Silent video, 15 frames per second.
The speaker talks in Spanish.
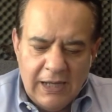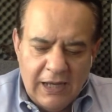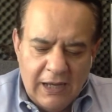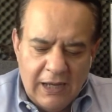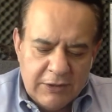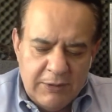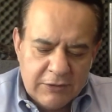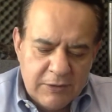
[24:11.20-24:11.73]

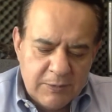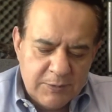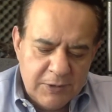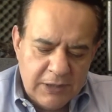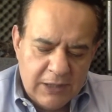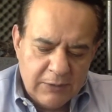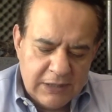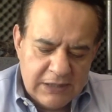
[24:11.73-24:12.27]
Amigos
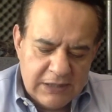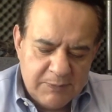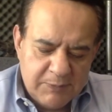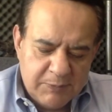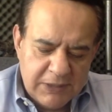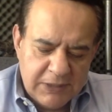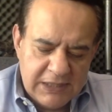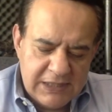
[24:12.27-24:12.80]
opcionautas,
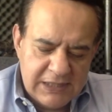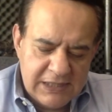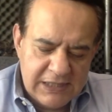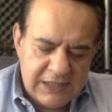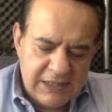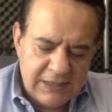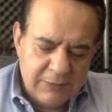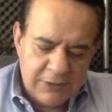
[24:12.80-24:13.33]
pues
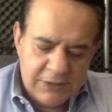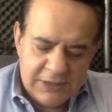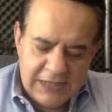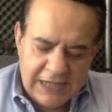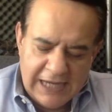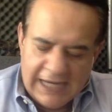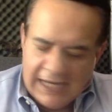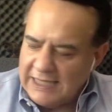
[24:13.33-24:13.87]
estamos
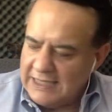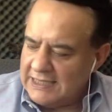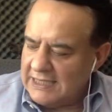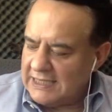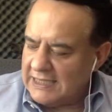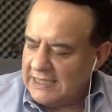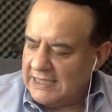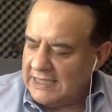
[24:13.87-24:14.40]
ya
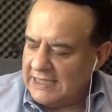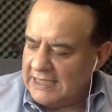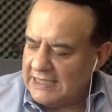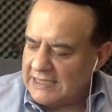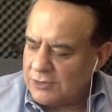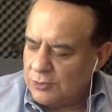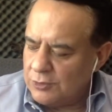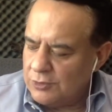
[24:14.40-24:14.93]
de
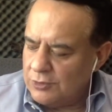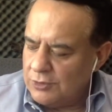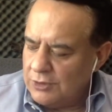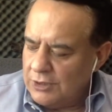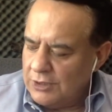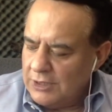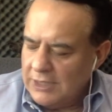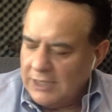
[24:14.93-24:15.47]
regreso
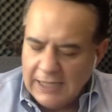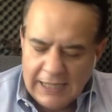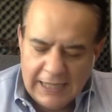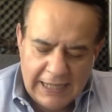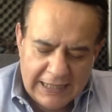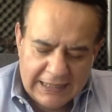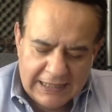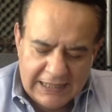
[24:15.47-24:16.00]

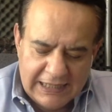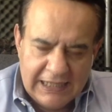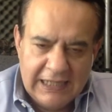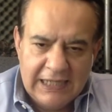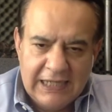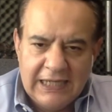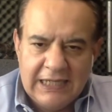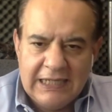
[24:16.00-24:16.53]

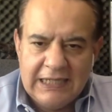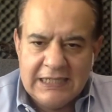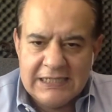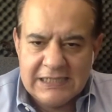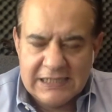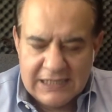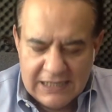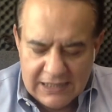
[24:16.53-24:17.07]
aquí en
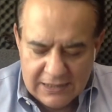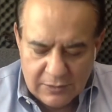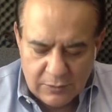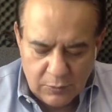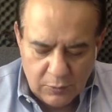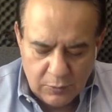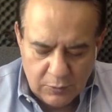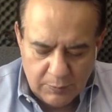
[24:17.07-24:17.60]
este
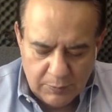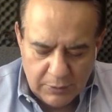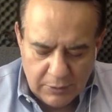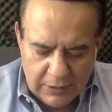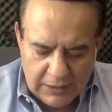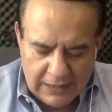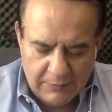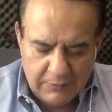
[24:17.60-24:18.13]
tu
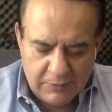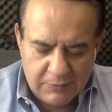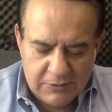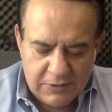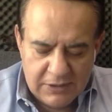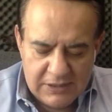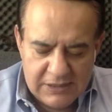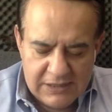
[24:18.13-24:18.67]
programa,
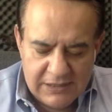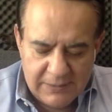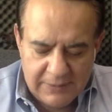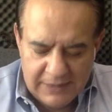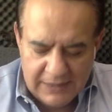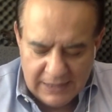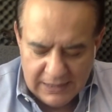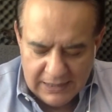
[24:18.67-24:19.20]
Opciones de
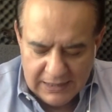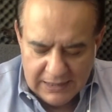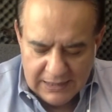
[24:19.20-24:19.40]
Vida.